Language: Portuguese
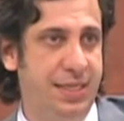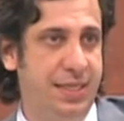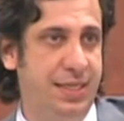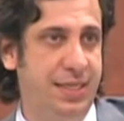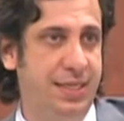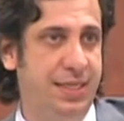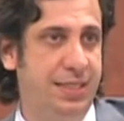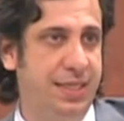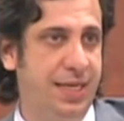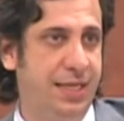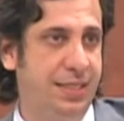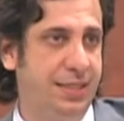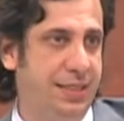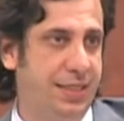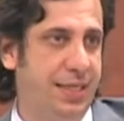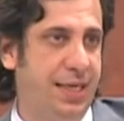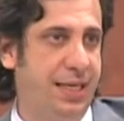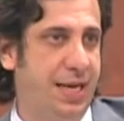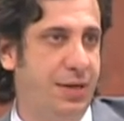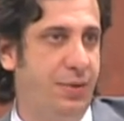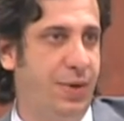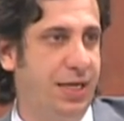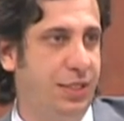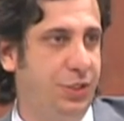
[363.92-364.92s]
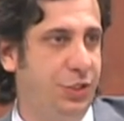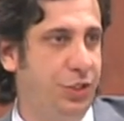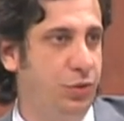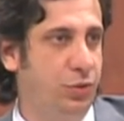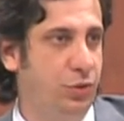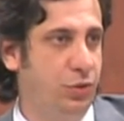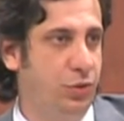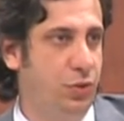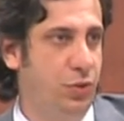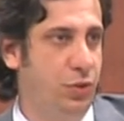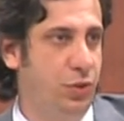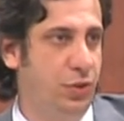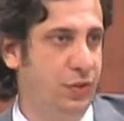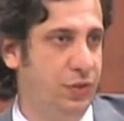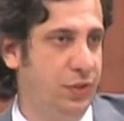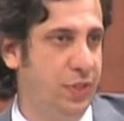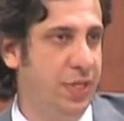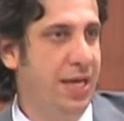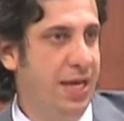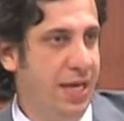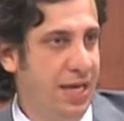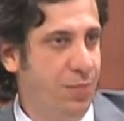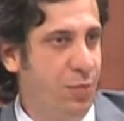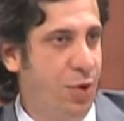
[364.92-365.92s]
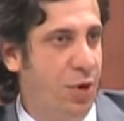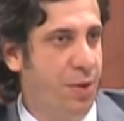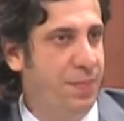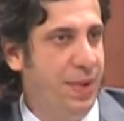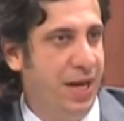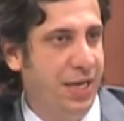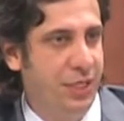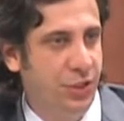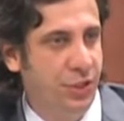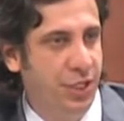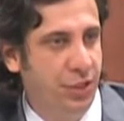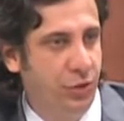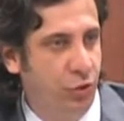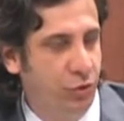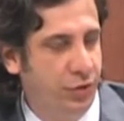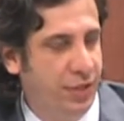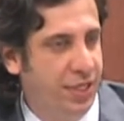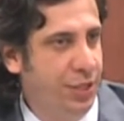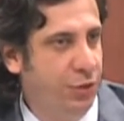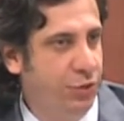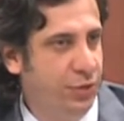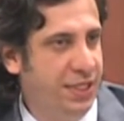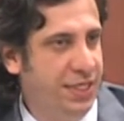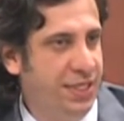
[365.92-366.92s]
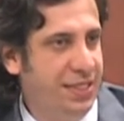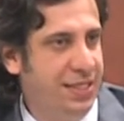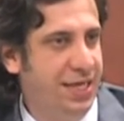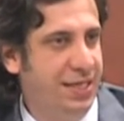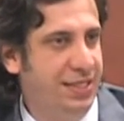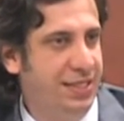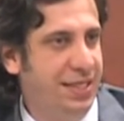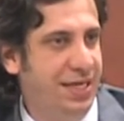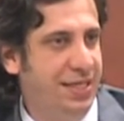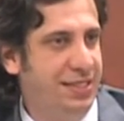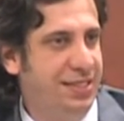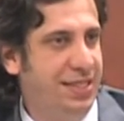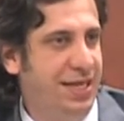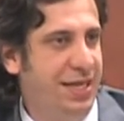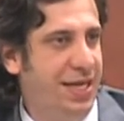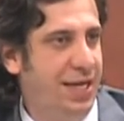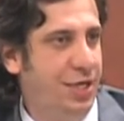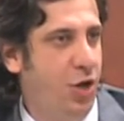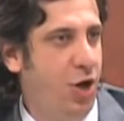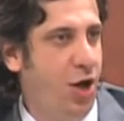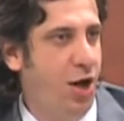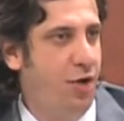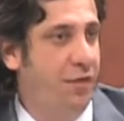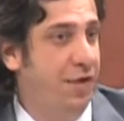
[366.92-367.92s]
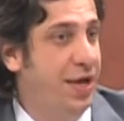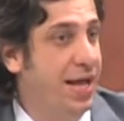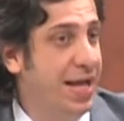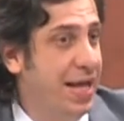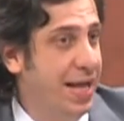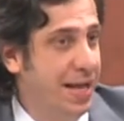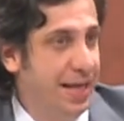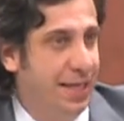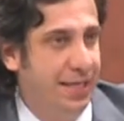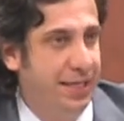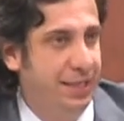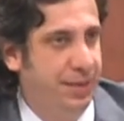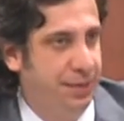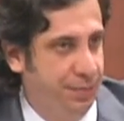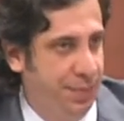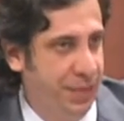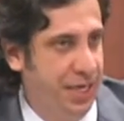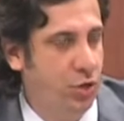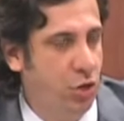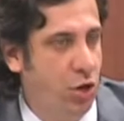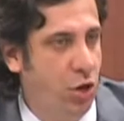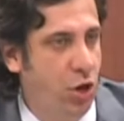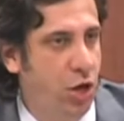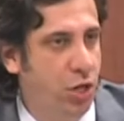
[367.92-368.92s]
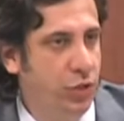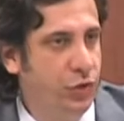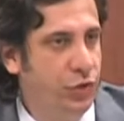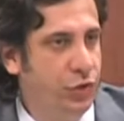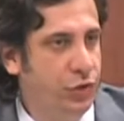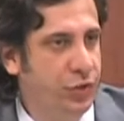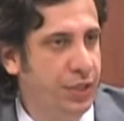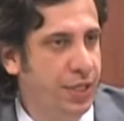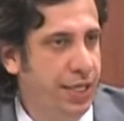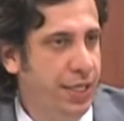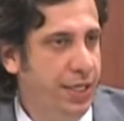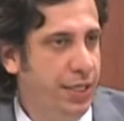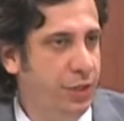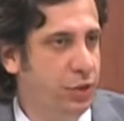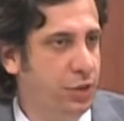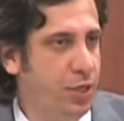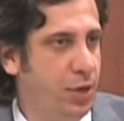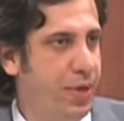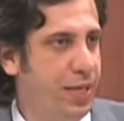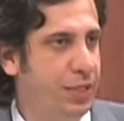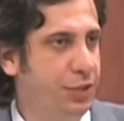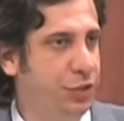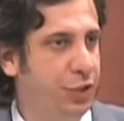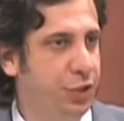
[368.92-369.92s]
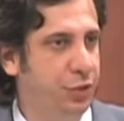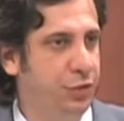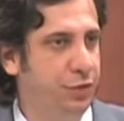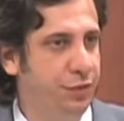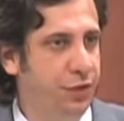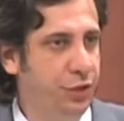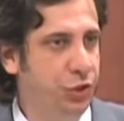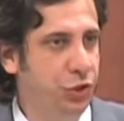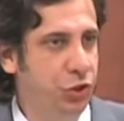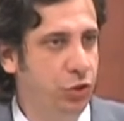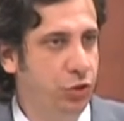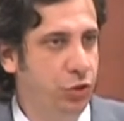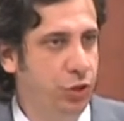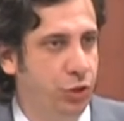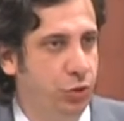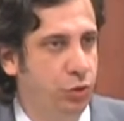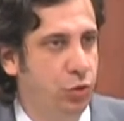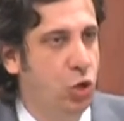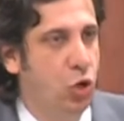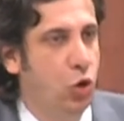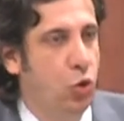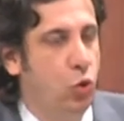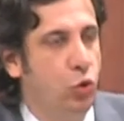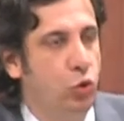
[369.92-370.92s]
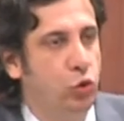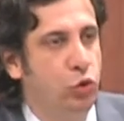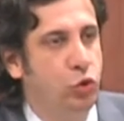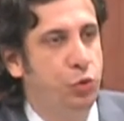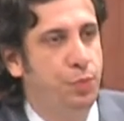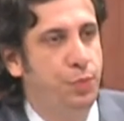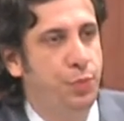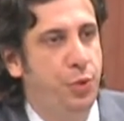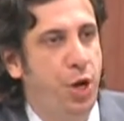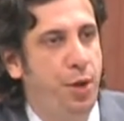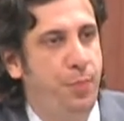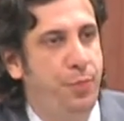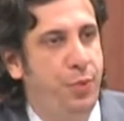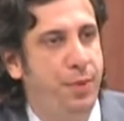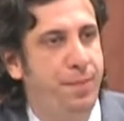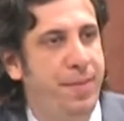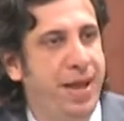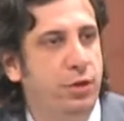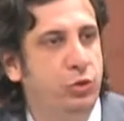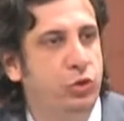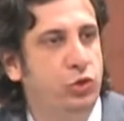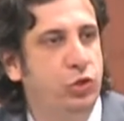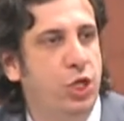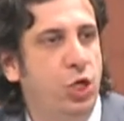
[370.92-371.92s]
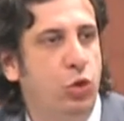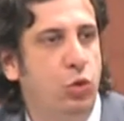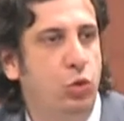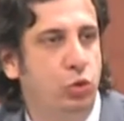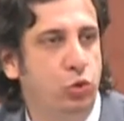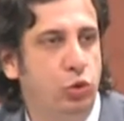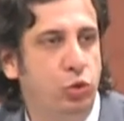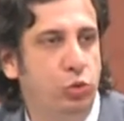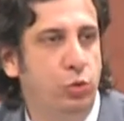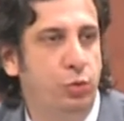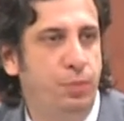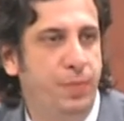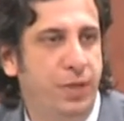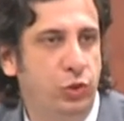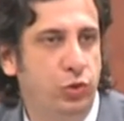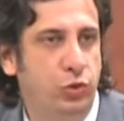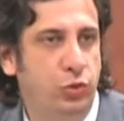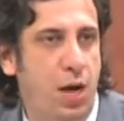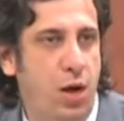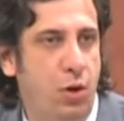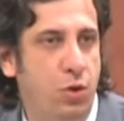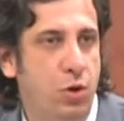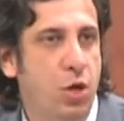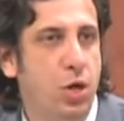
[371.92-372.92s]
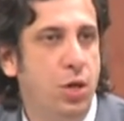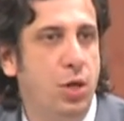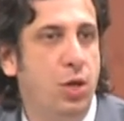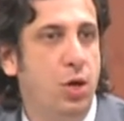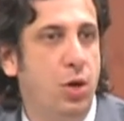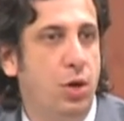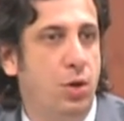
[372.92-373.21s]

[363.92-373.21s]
ele entendia que era o artigo 12 e boa parte da doutrina, o 33 da lei nova, para nós isso é o artigo 28. Uso próprio é menos que consumo pessoal.